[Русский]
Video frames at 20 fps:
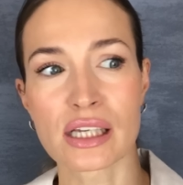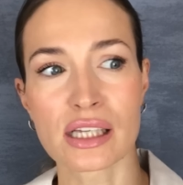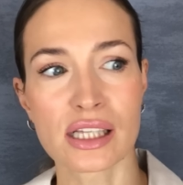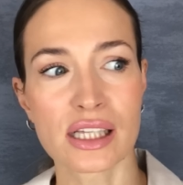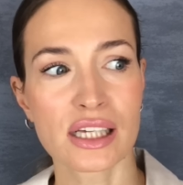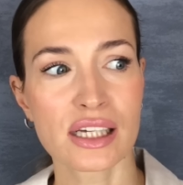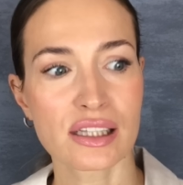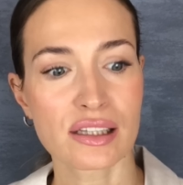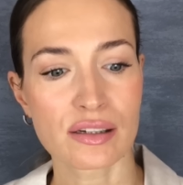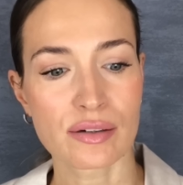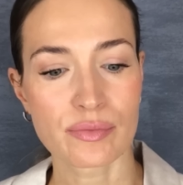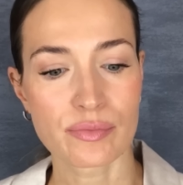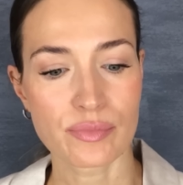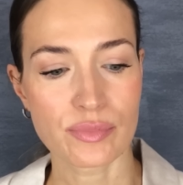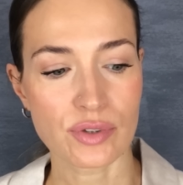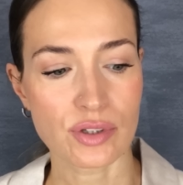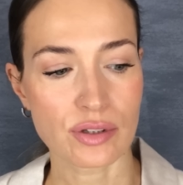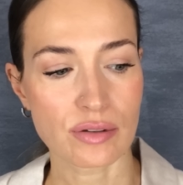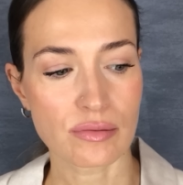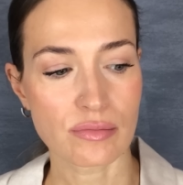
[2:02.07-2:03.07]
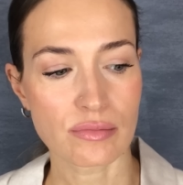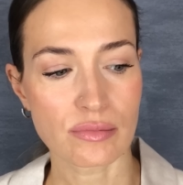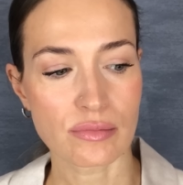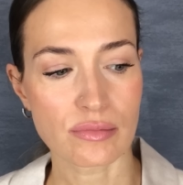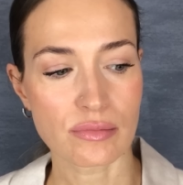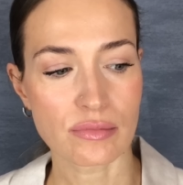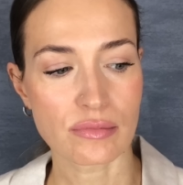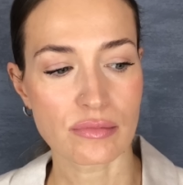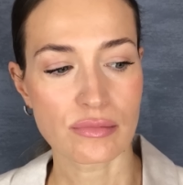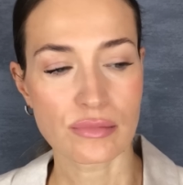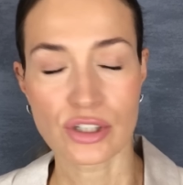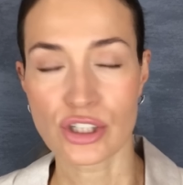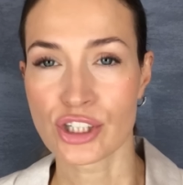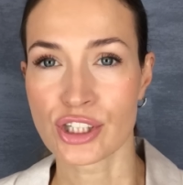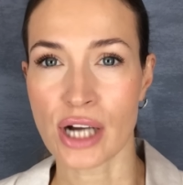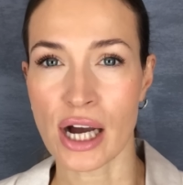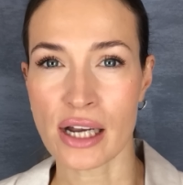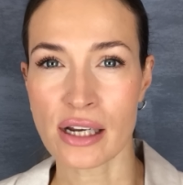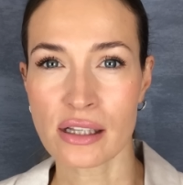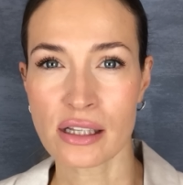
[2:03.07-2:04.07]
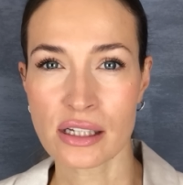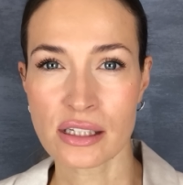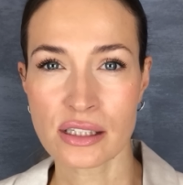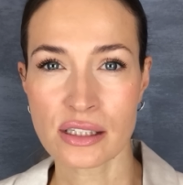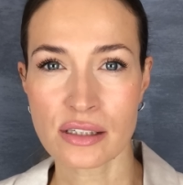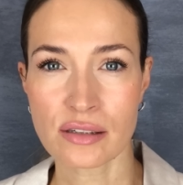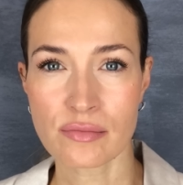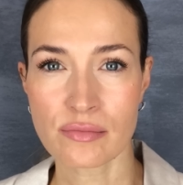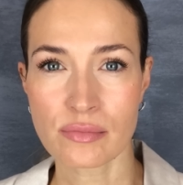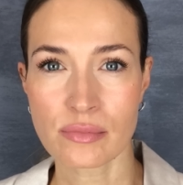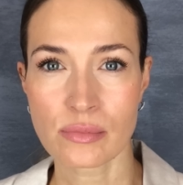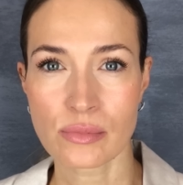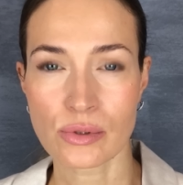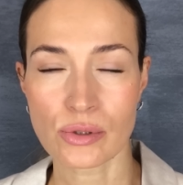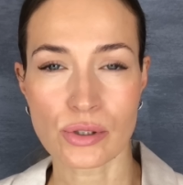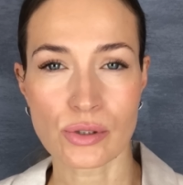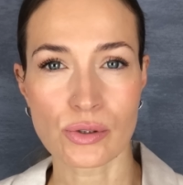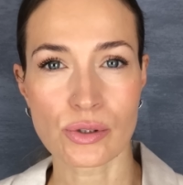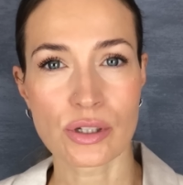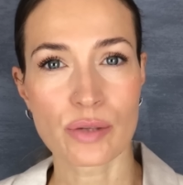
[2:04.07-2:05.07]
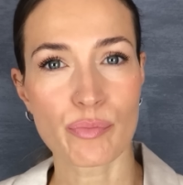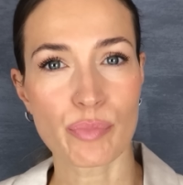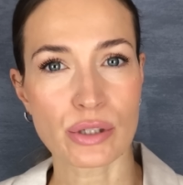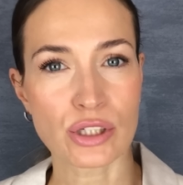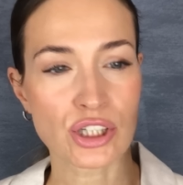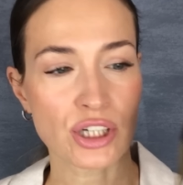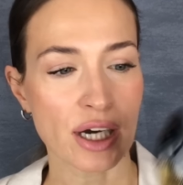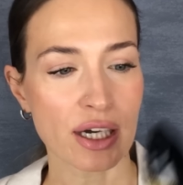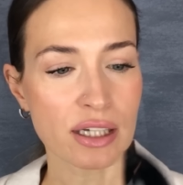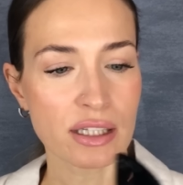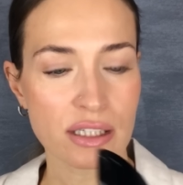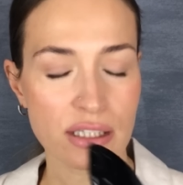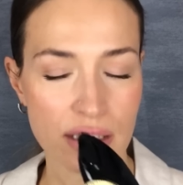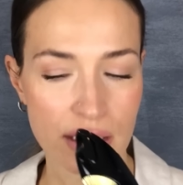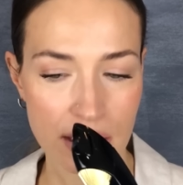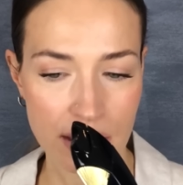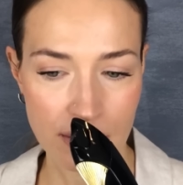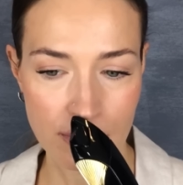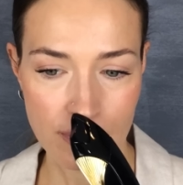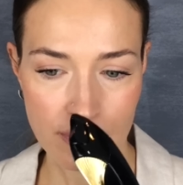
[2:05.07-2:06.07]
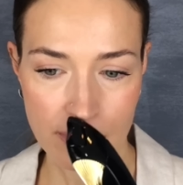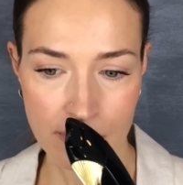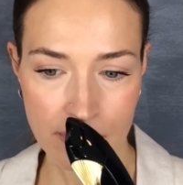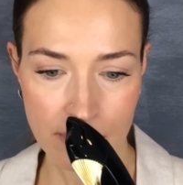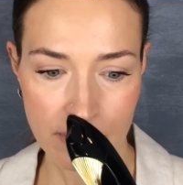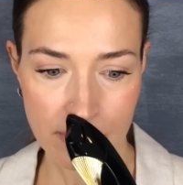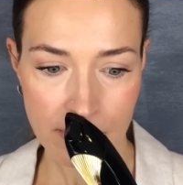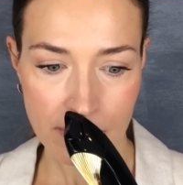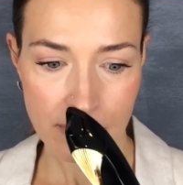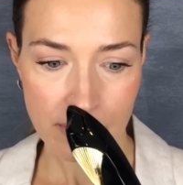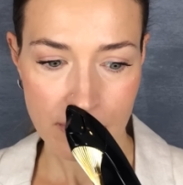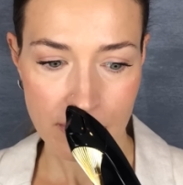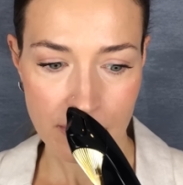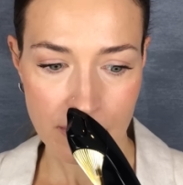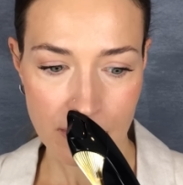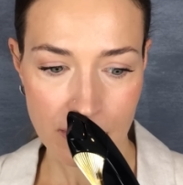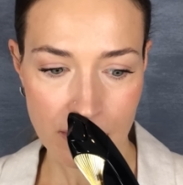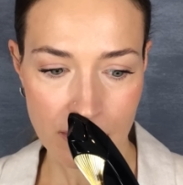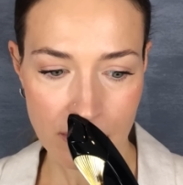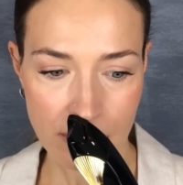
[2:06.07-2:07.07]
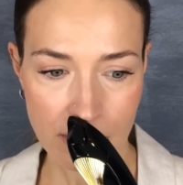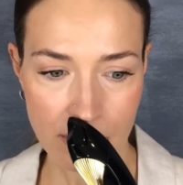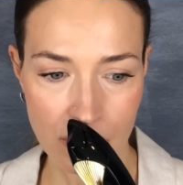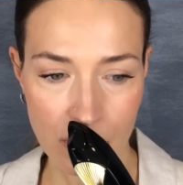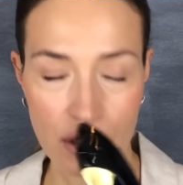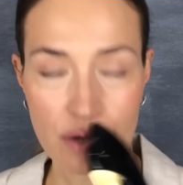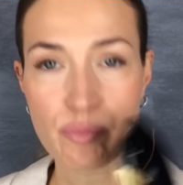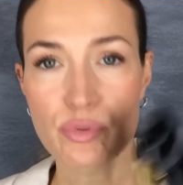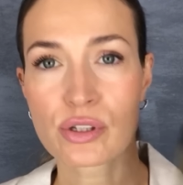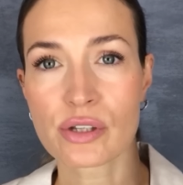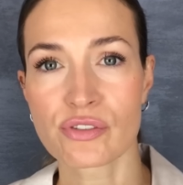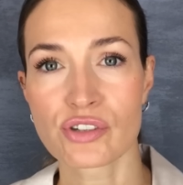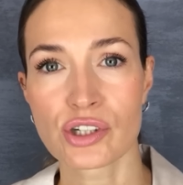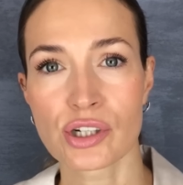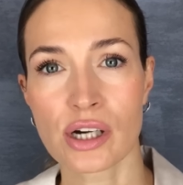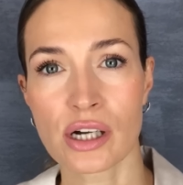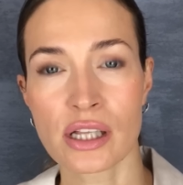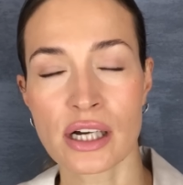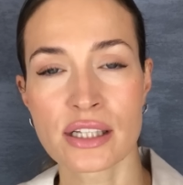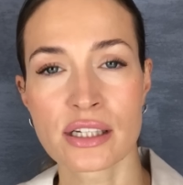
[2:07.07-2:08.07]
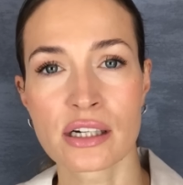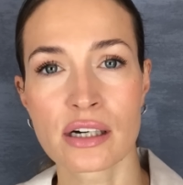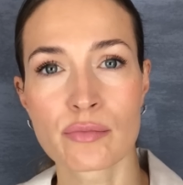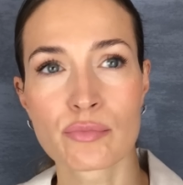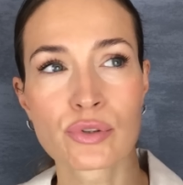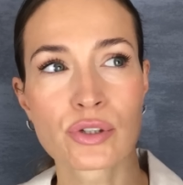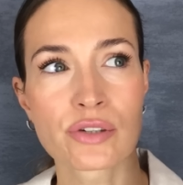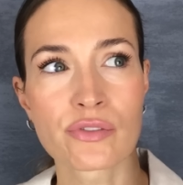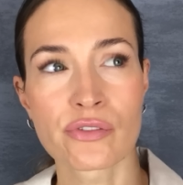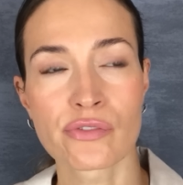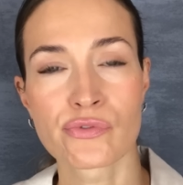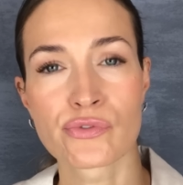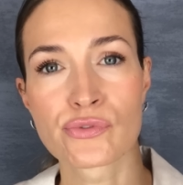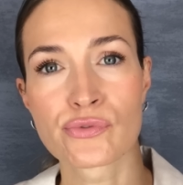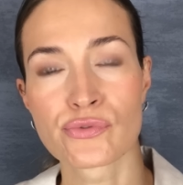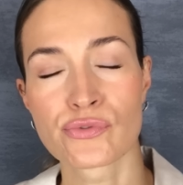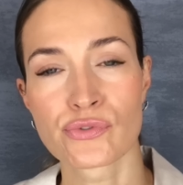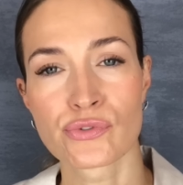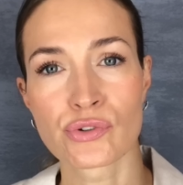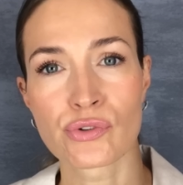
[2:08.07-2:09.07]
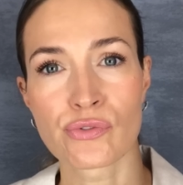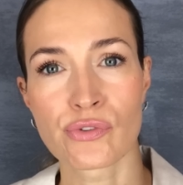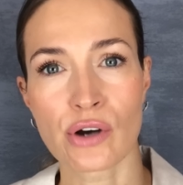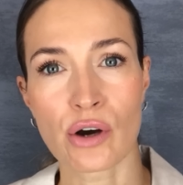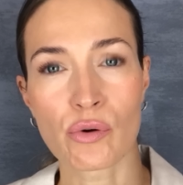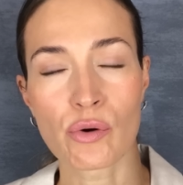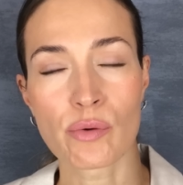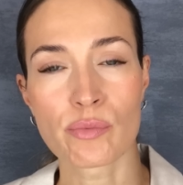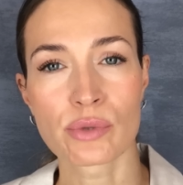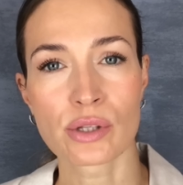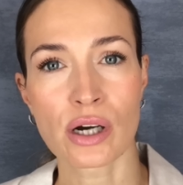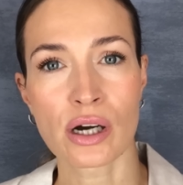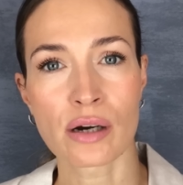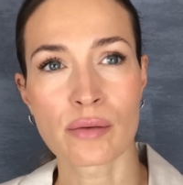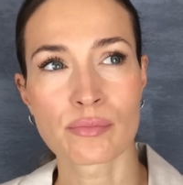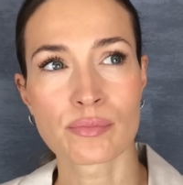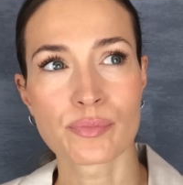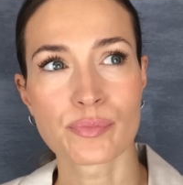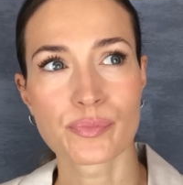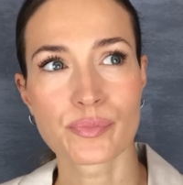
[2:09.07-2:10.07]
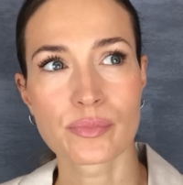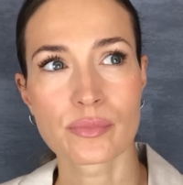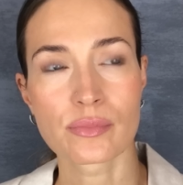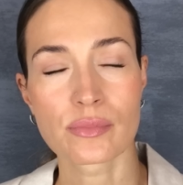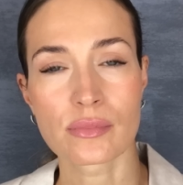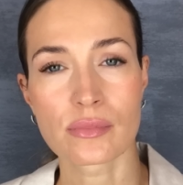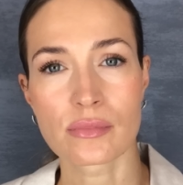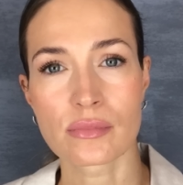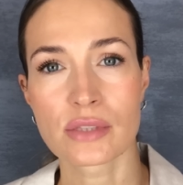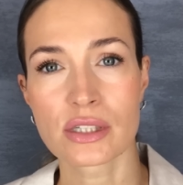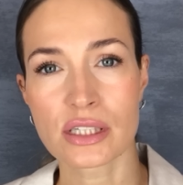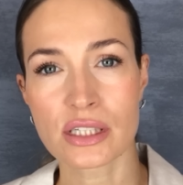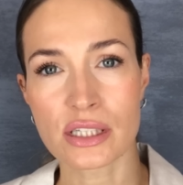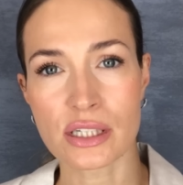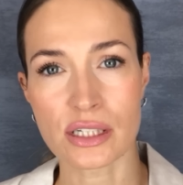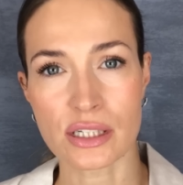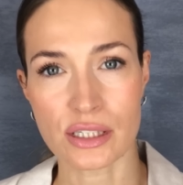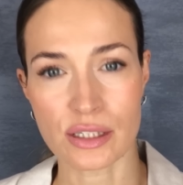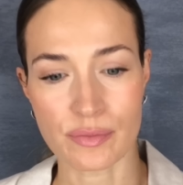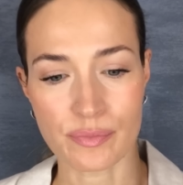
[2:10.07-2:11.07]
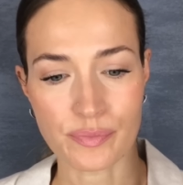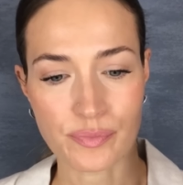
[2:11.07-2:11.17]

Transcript: нет жарености, то есть он не поджаренный здесь, как будто в шоколаде, как будто в, в каком-то десерте.